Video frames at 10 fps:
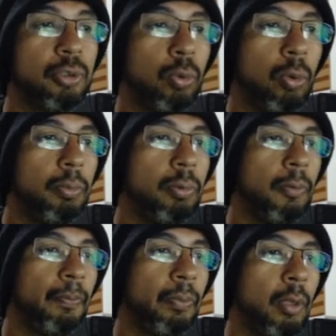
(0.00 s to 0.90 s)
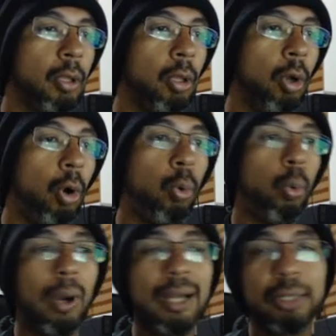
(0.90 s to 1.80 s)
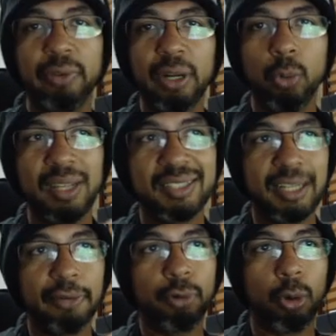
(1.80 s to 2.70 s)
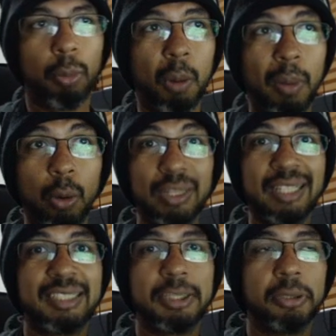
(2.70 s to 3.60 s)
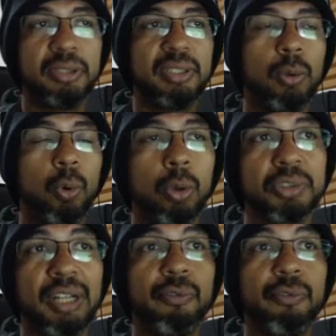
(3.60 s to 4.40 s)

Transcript: de topo. Ou quando vai começar a formar uma onda de, de quando já